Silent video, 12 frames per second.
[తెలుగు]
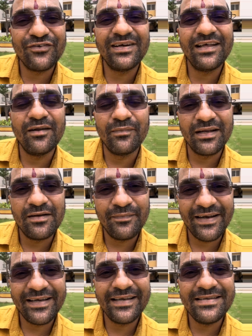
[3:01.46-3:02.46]
వెళ్ళాలి మనల్ని
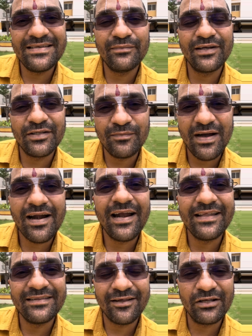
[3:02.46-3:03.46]
పలకరించి మనతో
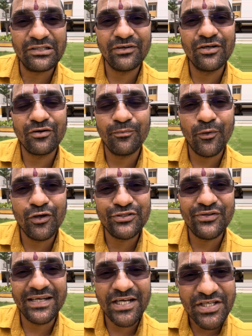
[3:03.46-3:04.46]
మాట్లాడిన తర్వాత వాడు ఒక
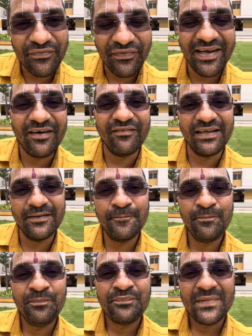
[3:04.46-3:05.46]
పాజిటివ్ ఎనర్జీ ఫీల్ అవ్వాలి
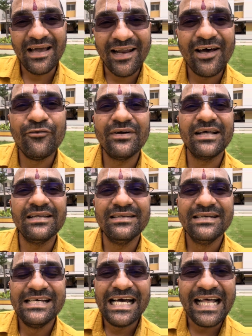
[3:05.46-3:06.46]
అలా ఉండాలి
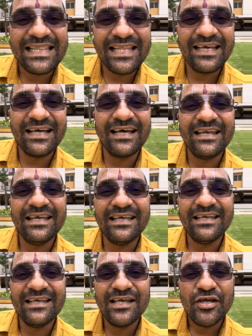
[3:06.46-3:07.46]
అంతేగాని
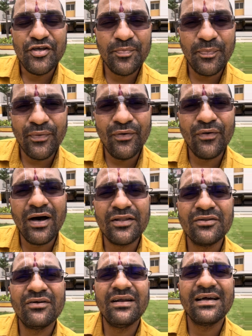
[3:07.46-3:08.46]
ఎప్పుడు
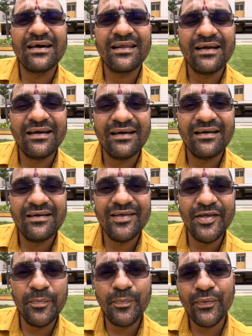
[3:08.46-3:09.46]
ఆందోళనకరంగా
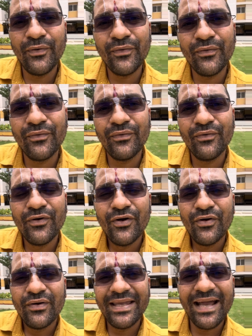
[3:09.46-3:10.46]
ఎప్పుడు
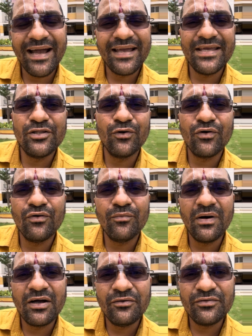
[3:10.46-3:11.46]
ఇంకా ఏదో ఒక
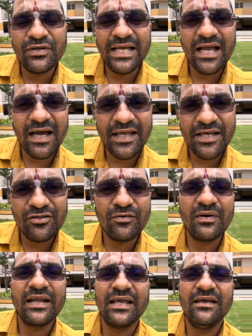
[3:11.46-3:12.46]
భగవంతుడు ఇంకా ఏదో
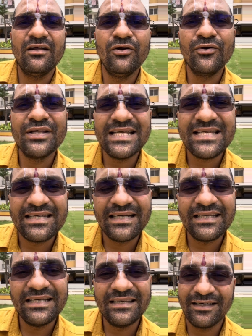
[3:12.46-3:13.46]
మనకి లోటు
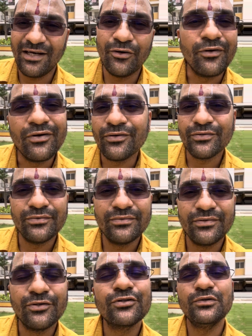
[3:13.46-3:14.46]
చేశాడని అలా ఉండకూడదు
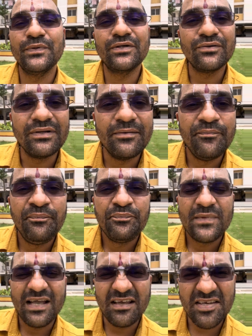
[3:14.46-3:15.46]
గుర్తుపెట్టుకోండి
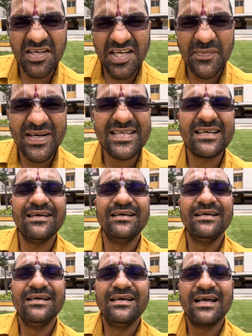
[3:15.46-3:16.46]
కష్టపడి
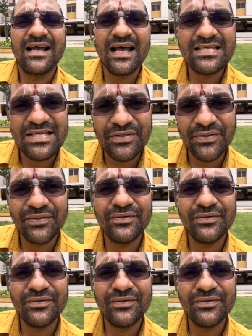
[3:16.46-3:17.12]
కసితో